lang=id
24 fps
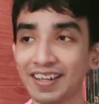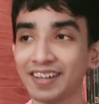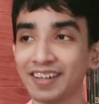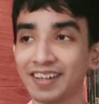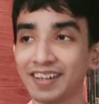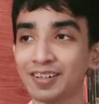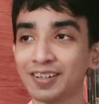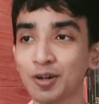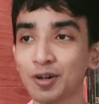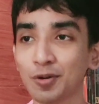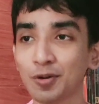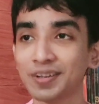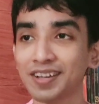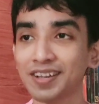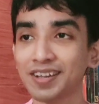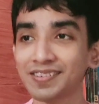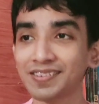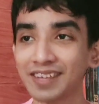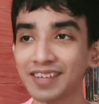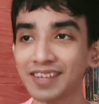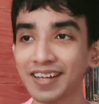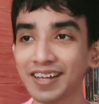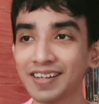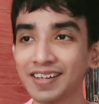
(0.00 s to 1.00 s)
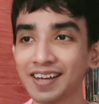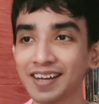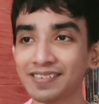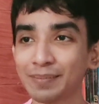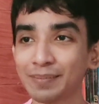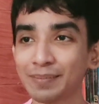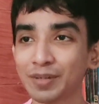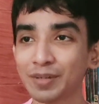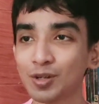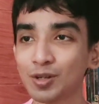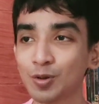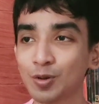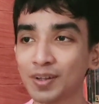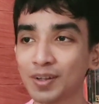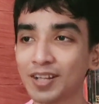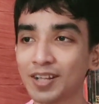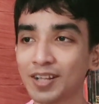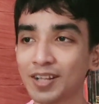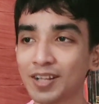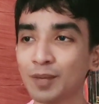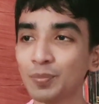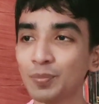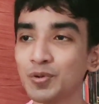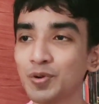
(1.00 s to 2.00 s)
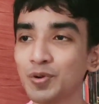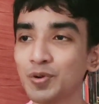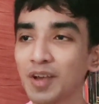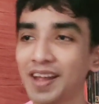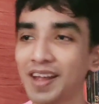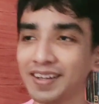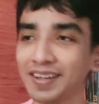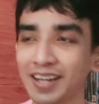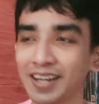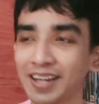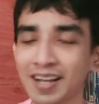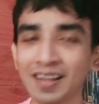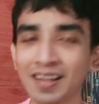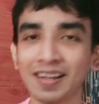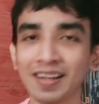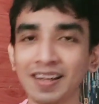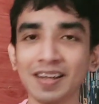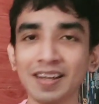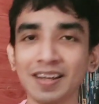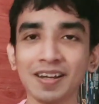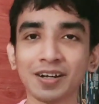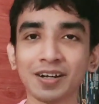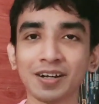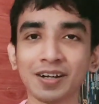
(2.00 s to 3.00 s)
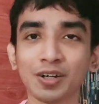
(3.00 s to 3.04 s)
ya kan kekuatan selendang sama kekuatan pukulan karena